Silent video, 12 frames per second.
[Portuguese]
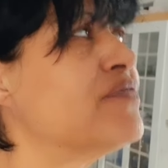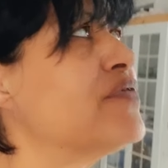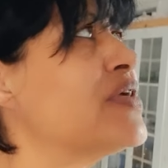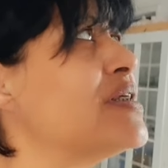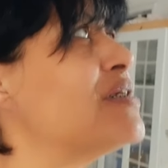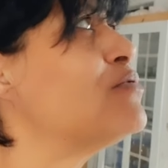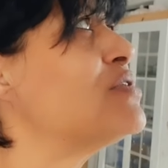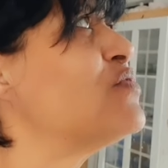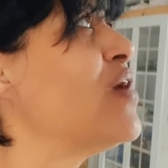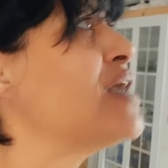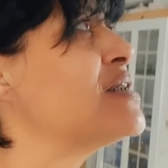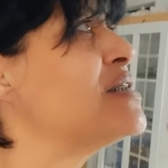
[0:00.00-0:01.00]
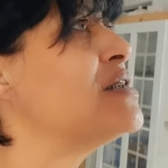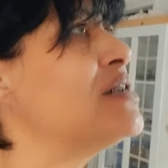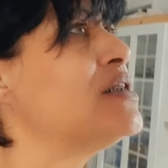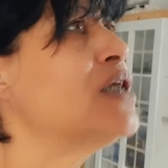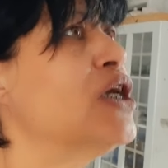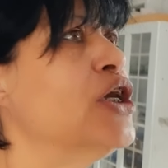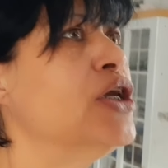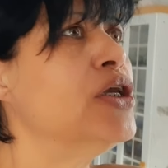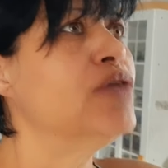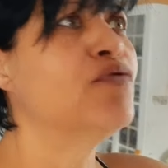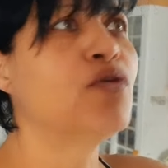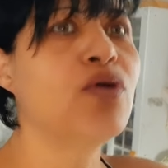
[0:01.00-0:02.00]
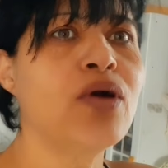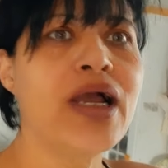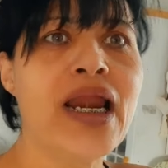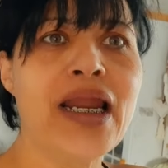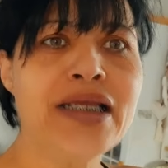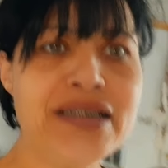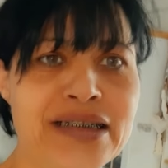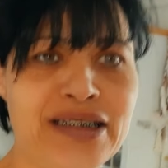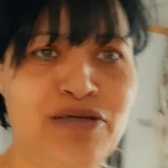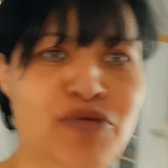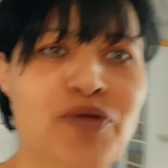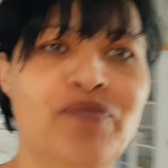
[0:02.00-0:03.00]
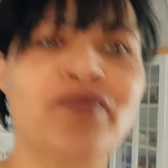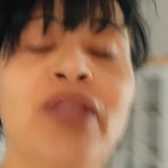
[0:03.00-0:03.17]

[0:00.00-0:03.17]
fazer uns vasinhos uhum. e vou colocar lá em cima.